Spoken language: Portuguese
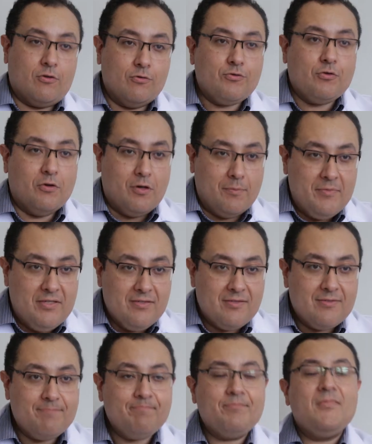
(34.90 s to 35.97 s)
que os
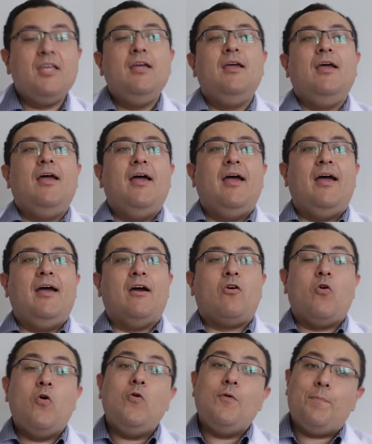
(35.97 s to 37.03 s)
homens. É,
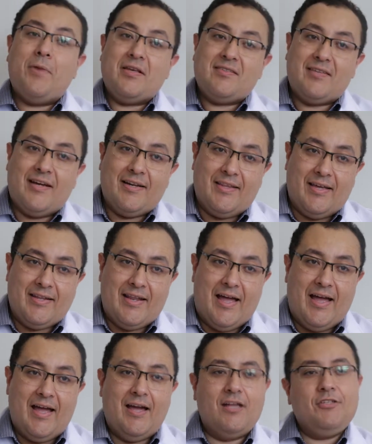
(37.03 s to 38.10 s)
com o passar da
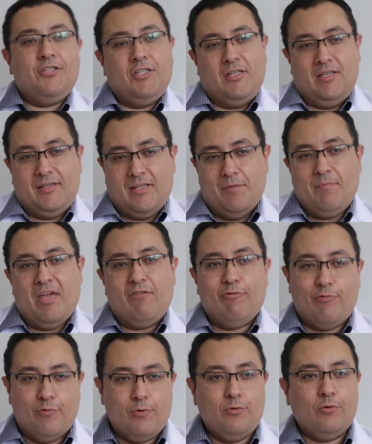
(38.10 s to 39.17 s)
idade e também
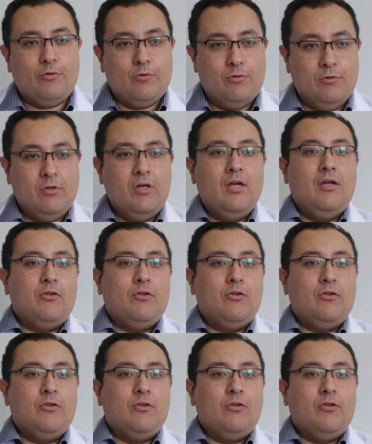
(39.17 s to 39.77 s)
fruto